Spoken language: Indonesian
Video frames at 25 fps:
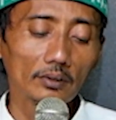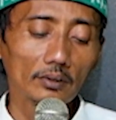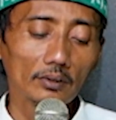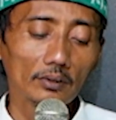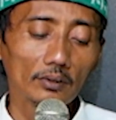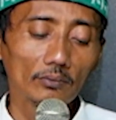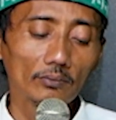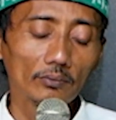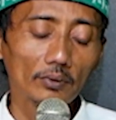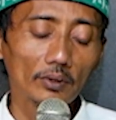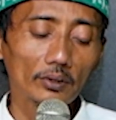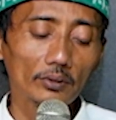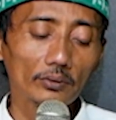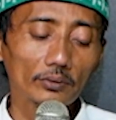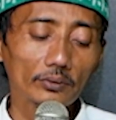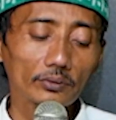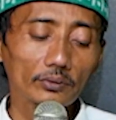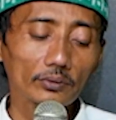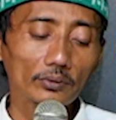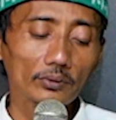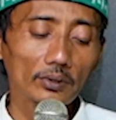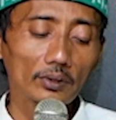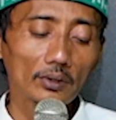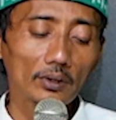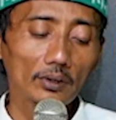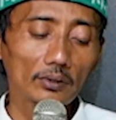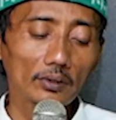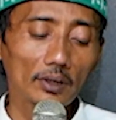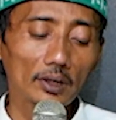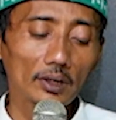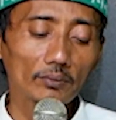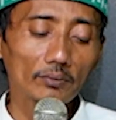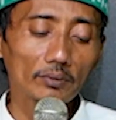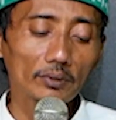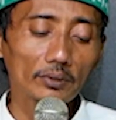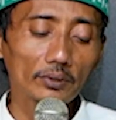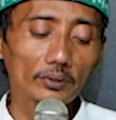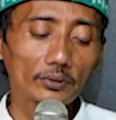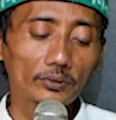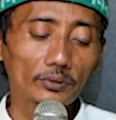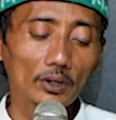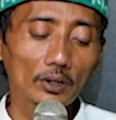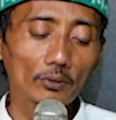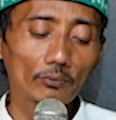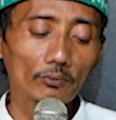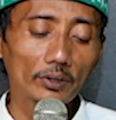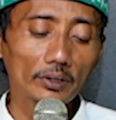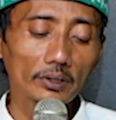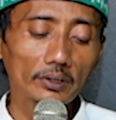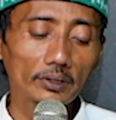faruddu ila wa rasul
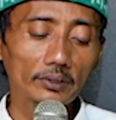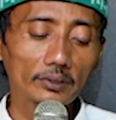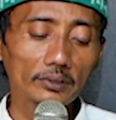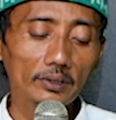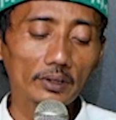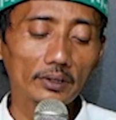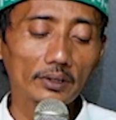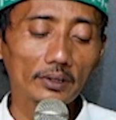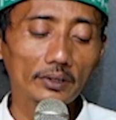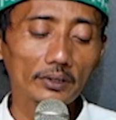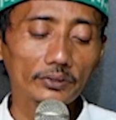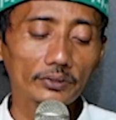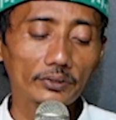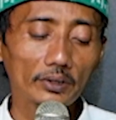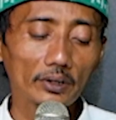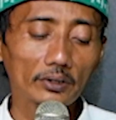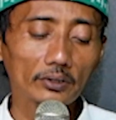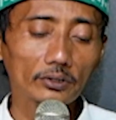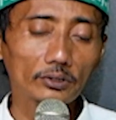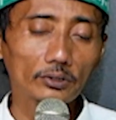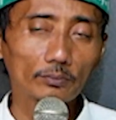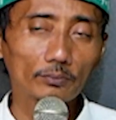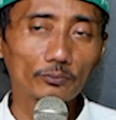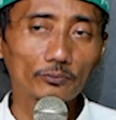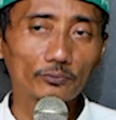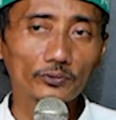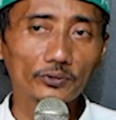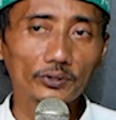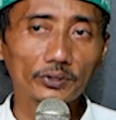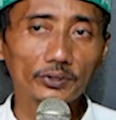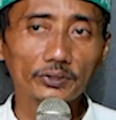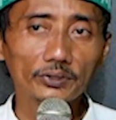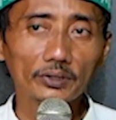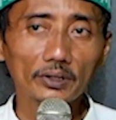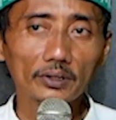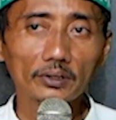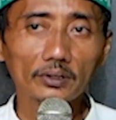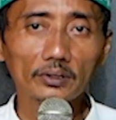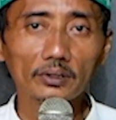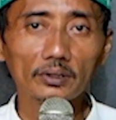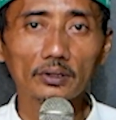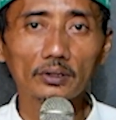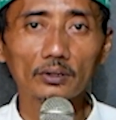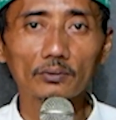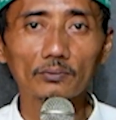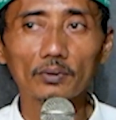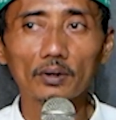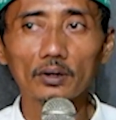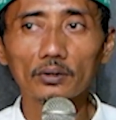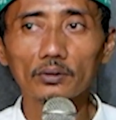wa in tanaza'tum fi syai'in
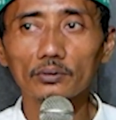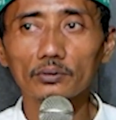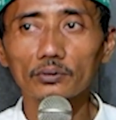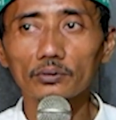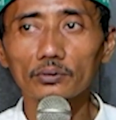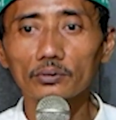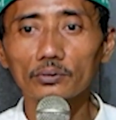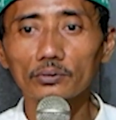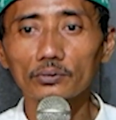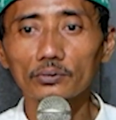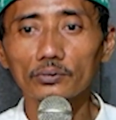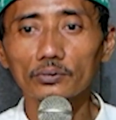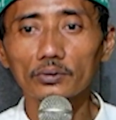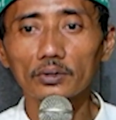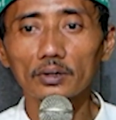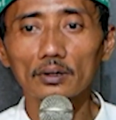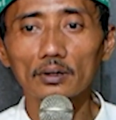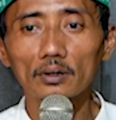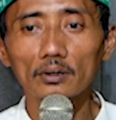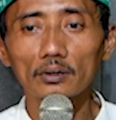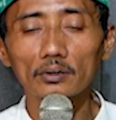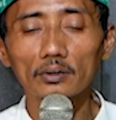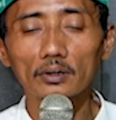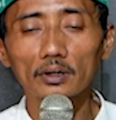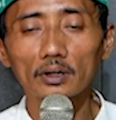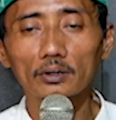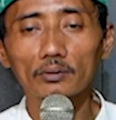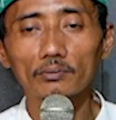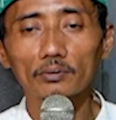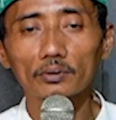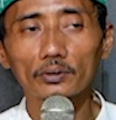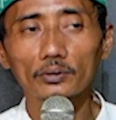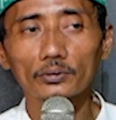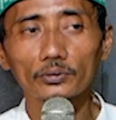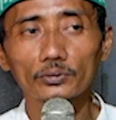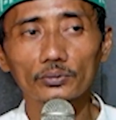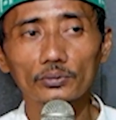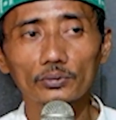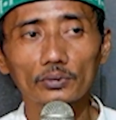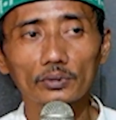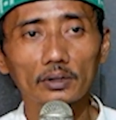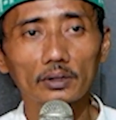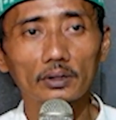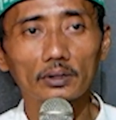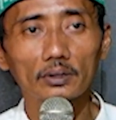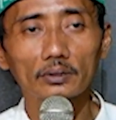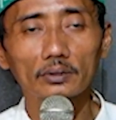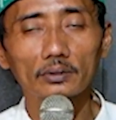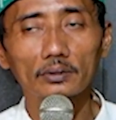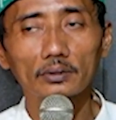farudduhu ila wa rasul
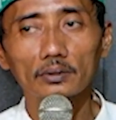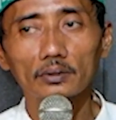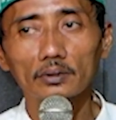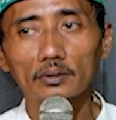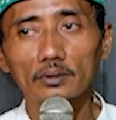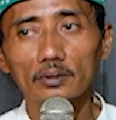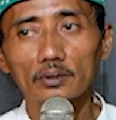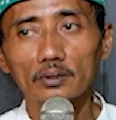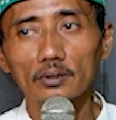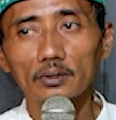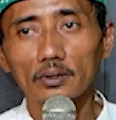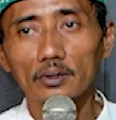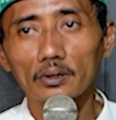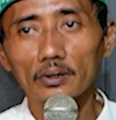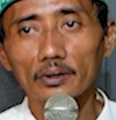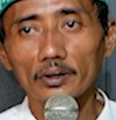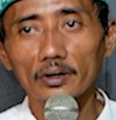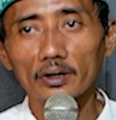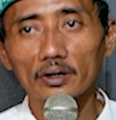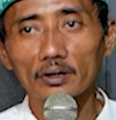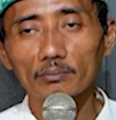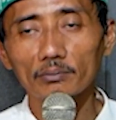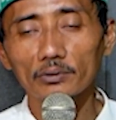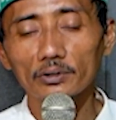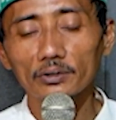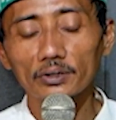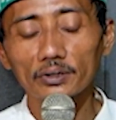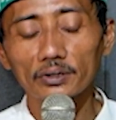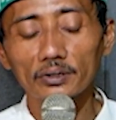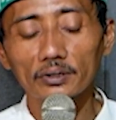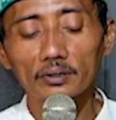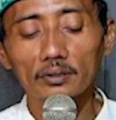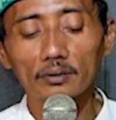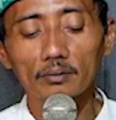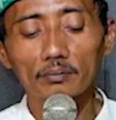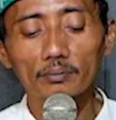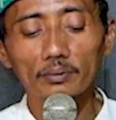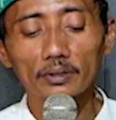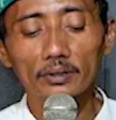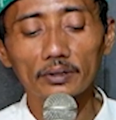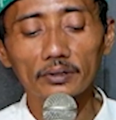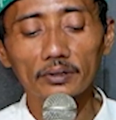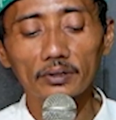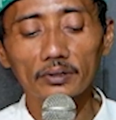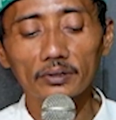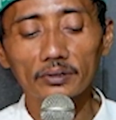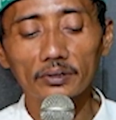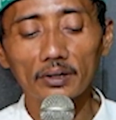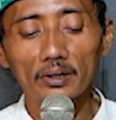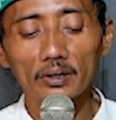Lamun hidup
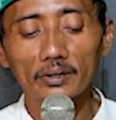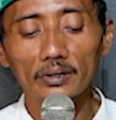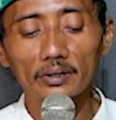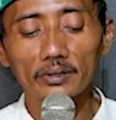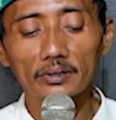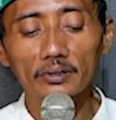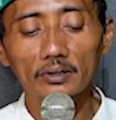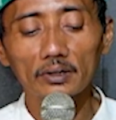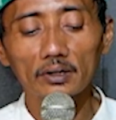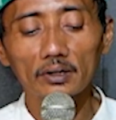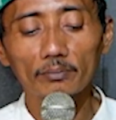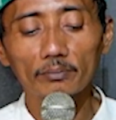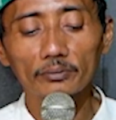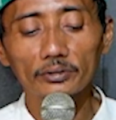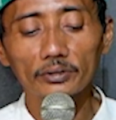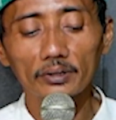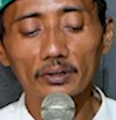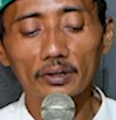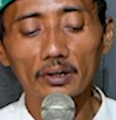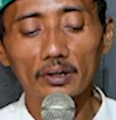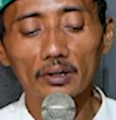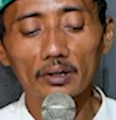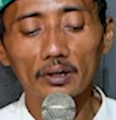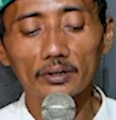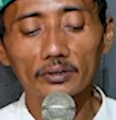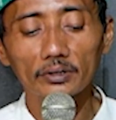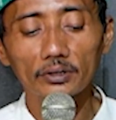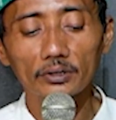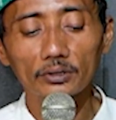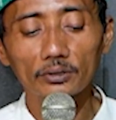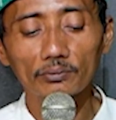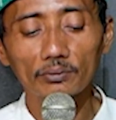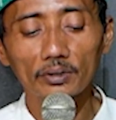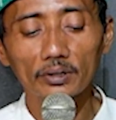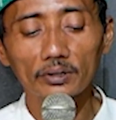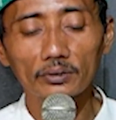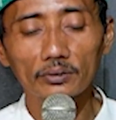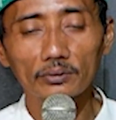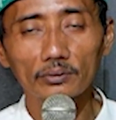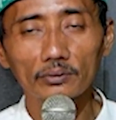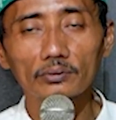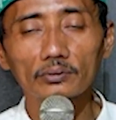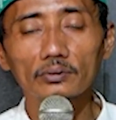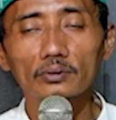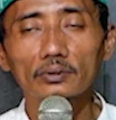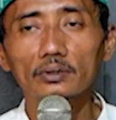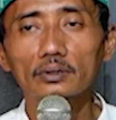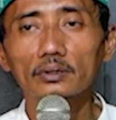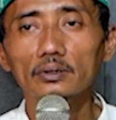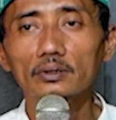bertentangan dalam segala sesuatu
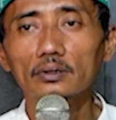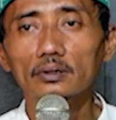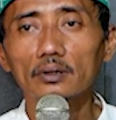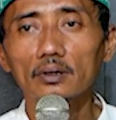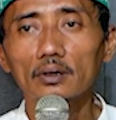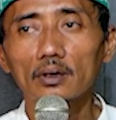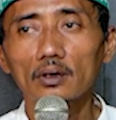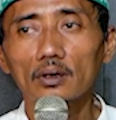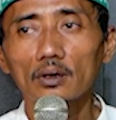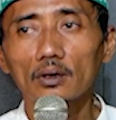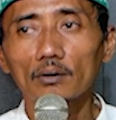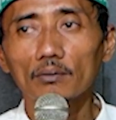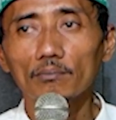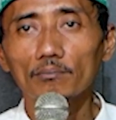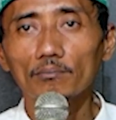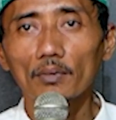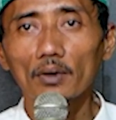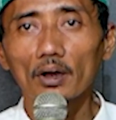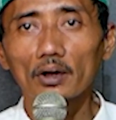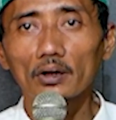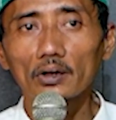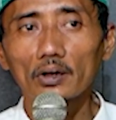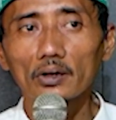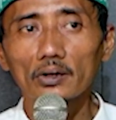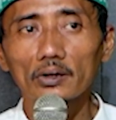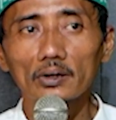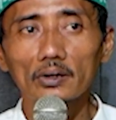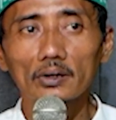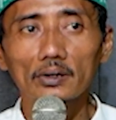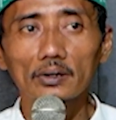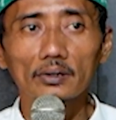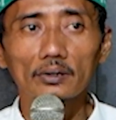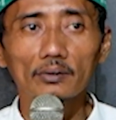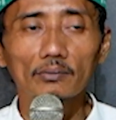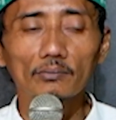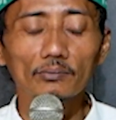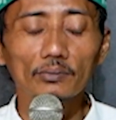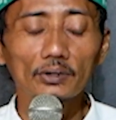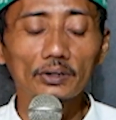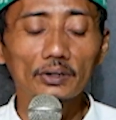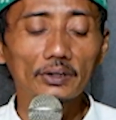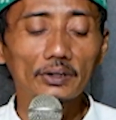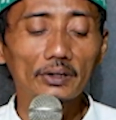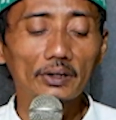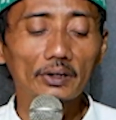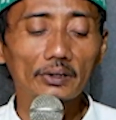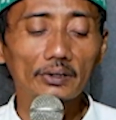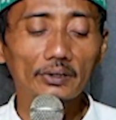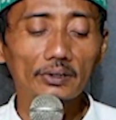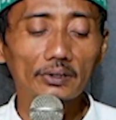maka kala
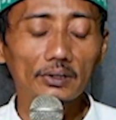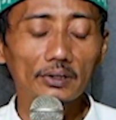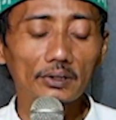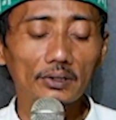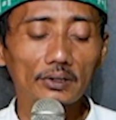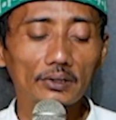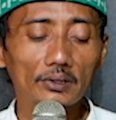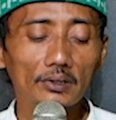beryakin de